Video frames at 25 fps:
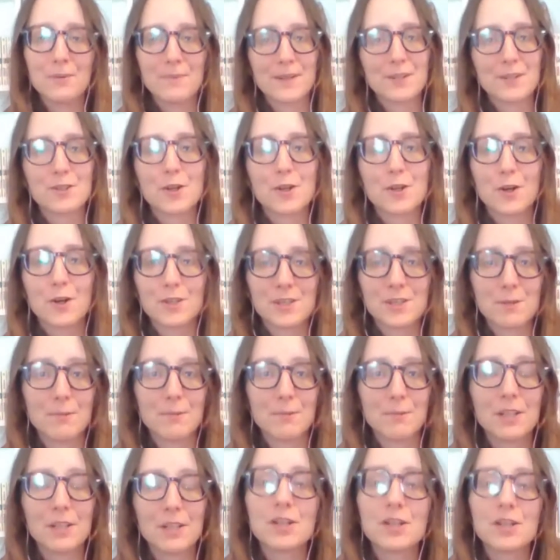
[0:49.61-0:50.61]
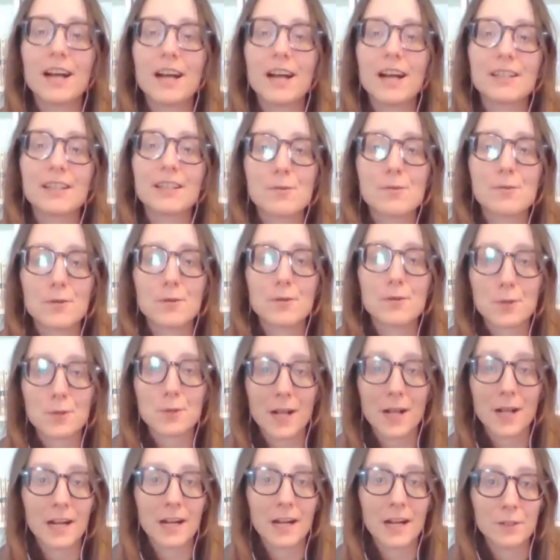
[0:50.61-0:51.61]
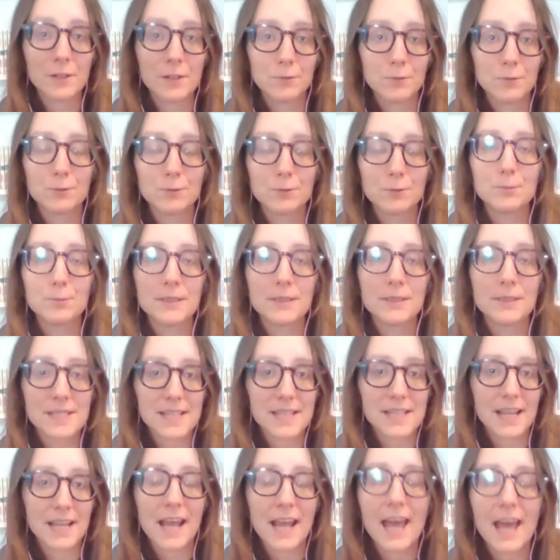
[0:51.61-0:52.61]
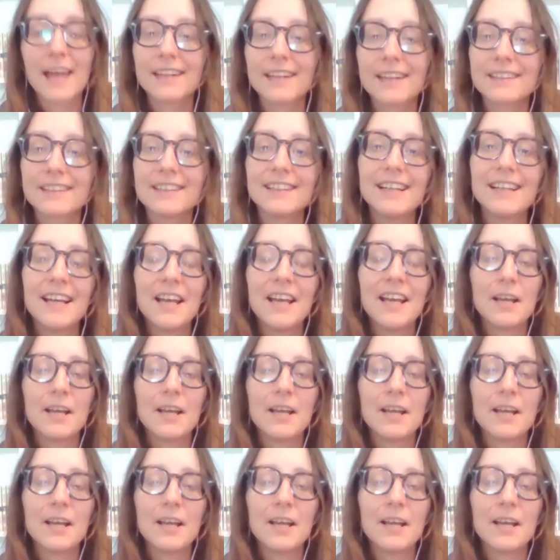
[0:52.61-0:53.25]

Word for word: perciò seguiteci anche sul nostro canale YouTube Stay Nerd